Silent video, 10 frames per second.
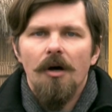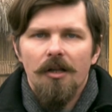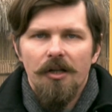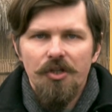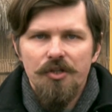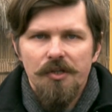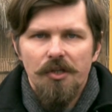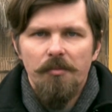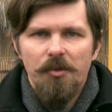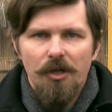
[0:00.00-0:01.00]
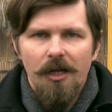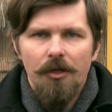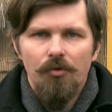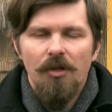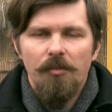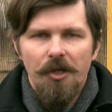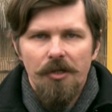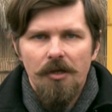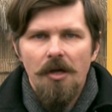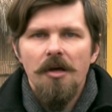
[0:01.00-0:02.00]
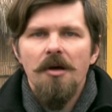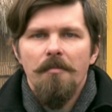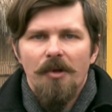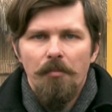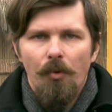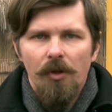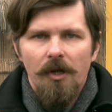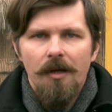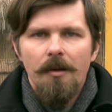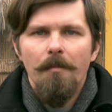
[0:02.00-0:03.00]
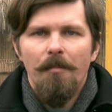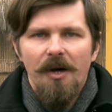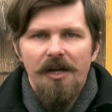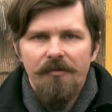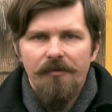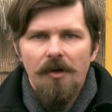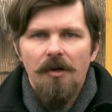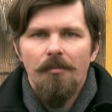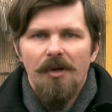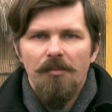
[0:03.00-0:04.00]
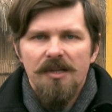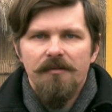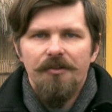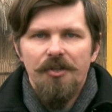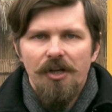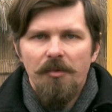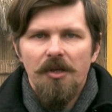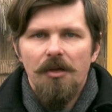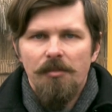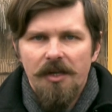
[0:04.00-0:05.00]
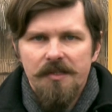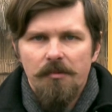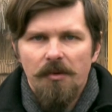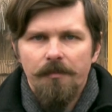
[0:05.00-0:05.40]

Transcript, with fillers: органических и минеральных удобрений, прополка, полив, борьба с вредителями и болезнями.